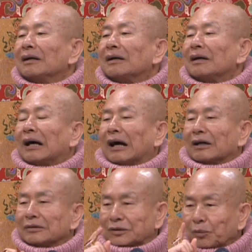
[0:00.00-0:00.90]
啊？
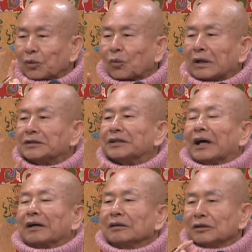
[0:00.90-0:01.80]
怎么观想？
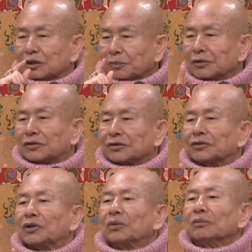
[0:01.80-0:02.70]
怎么持
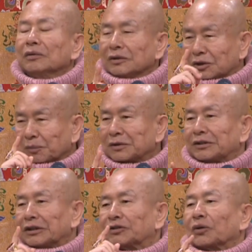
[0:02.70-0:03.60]
咒？怎么
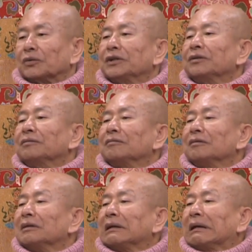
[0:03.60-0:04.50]
解手印？
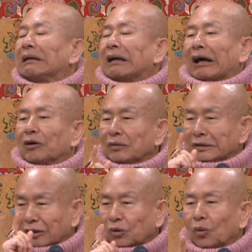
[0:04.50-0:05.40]
还有你的
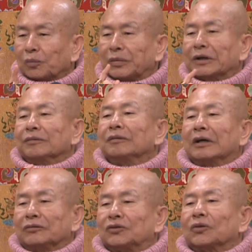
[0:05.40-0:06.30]
贡品
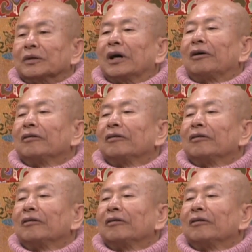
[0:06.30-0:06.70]
很重要，